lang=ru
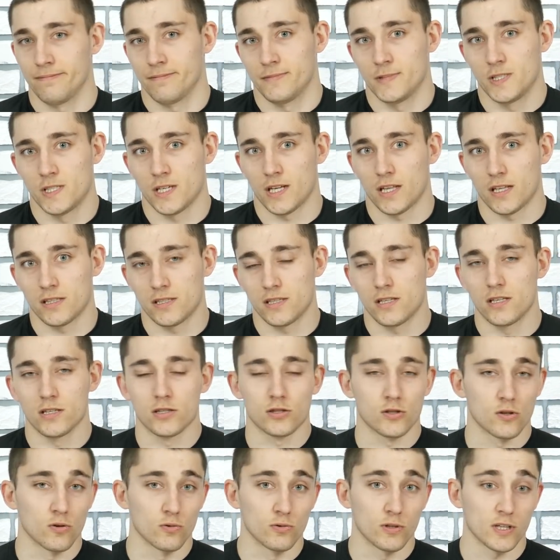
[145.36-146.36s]

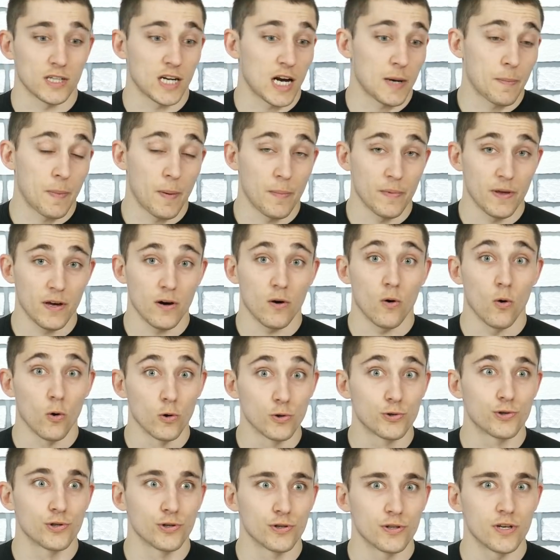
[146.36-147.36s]
Согласитесь, круто. Как по мне,
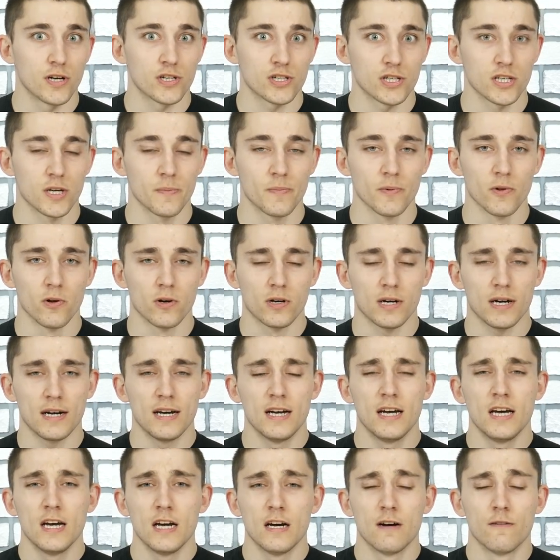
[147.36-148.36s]
очень даже неплохо.
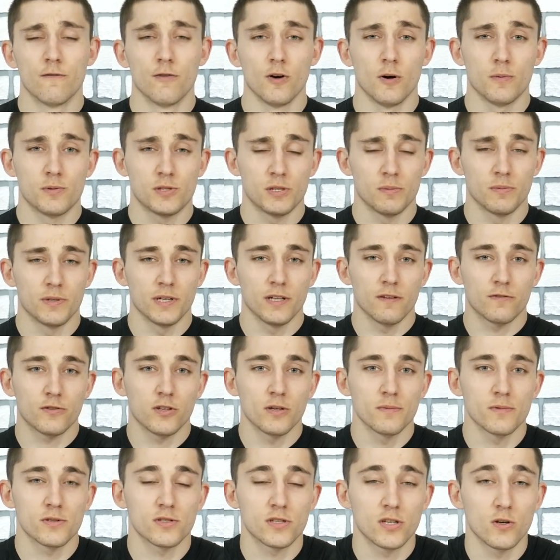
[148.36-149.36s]
В общем, дело в
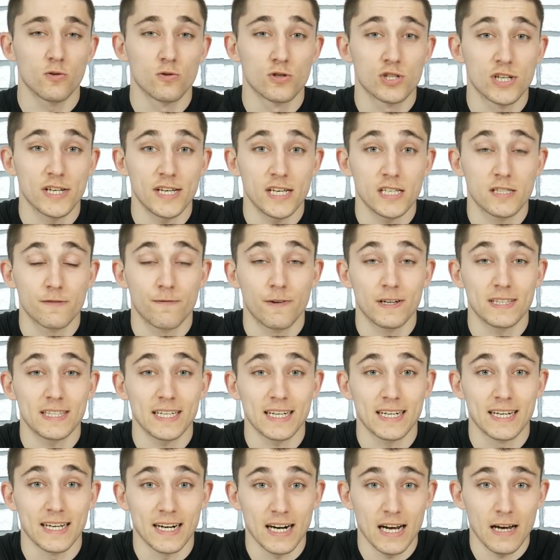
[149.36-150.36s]
том, что уже есть
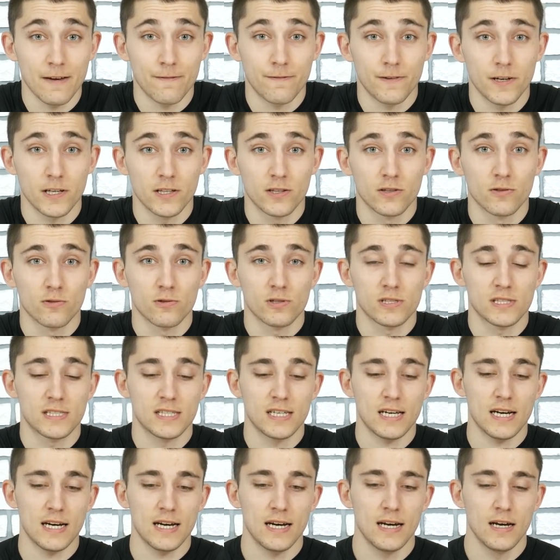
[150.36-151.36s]
фотография,
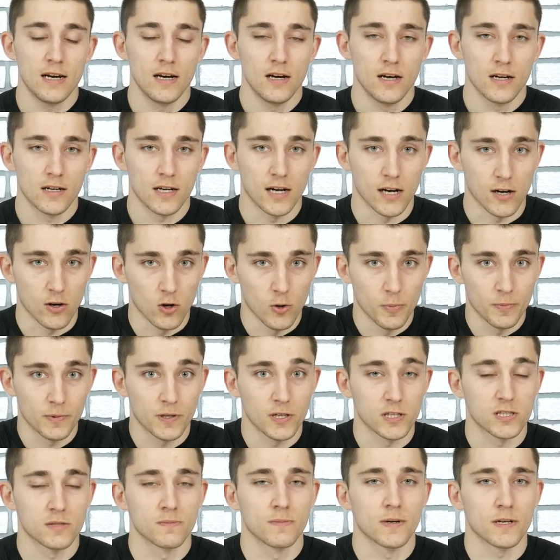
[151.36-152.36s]
друзья,
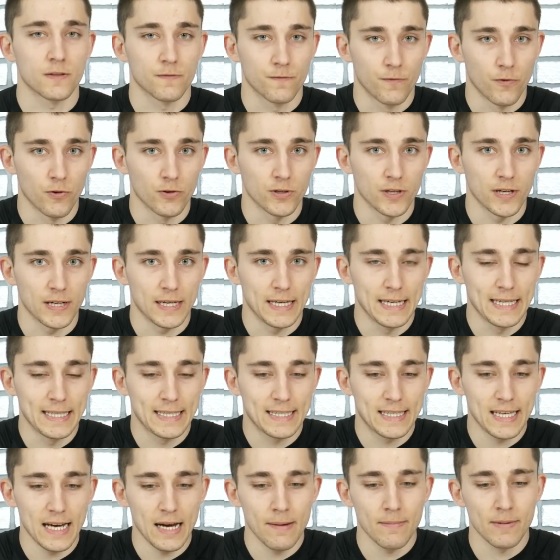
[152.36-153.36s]
коробки смартфона. И
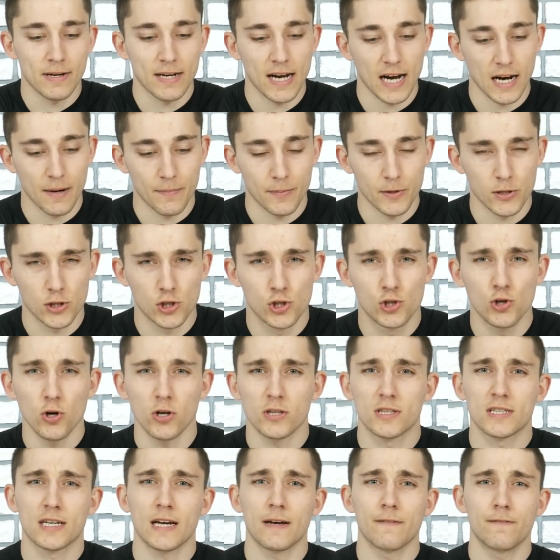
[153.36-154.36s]
там как бы
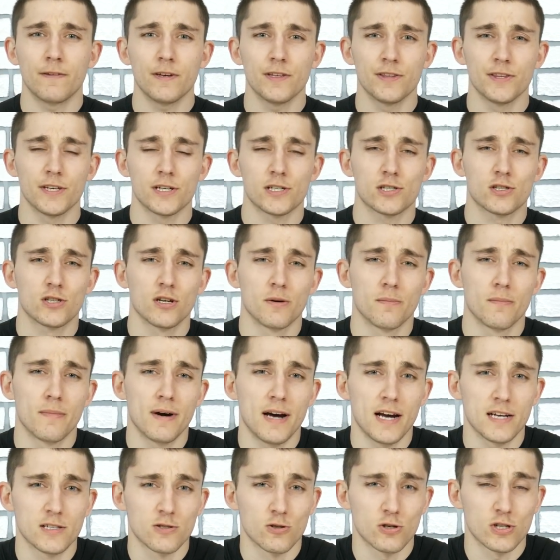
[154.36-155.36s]
четко видно, что
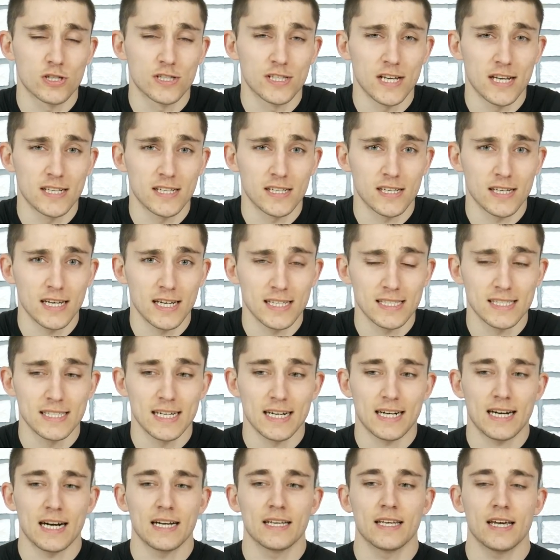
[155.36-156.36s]
Meizu 16s
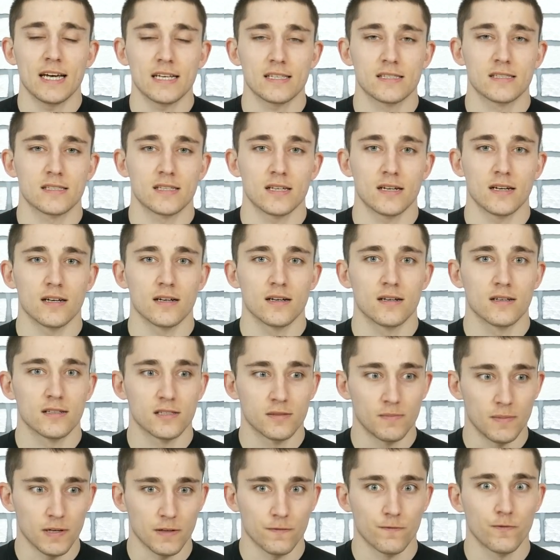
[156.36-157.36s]
наконец-то
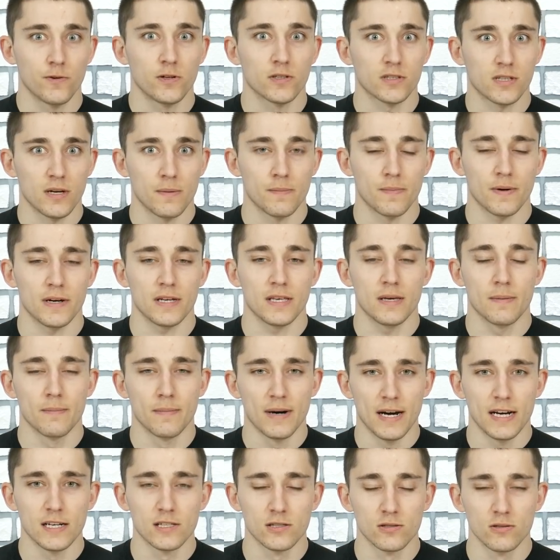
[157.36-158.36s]
смартфон компании
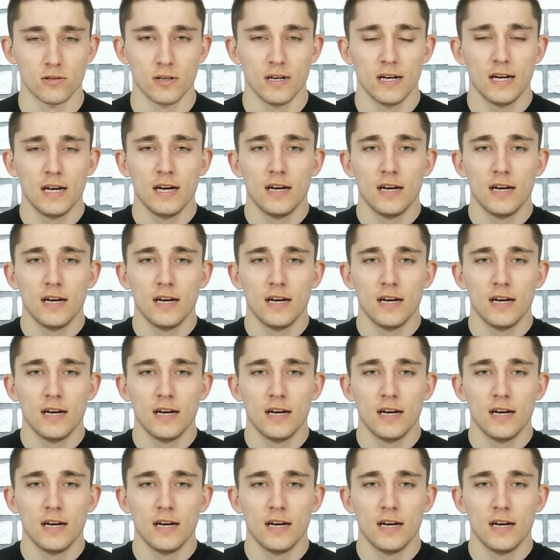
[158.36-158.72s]
Meizu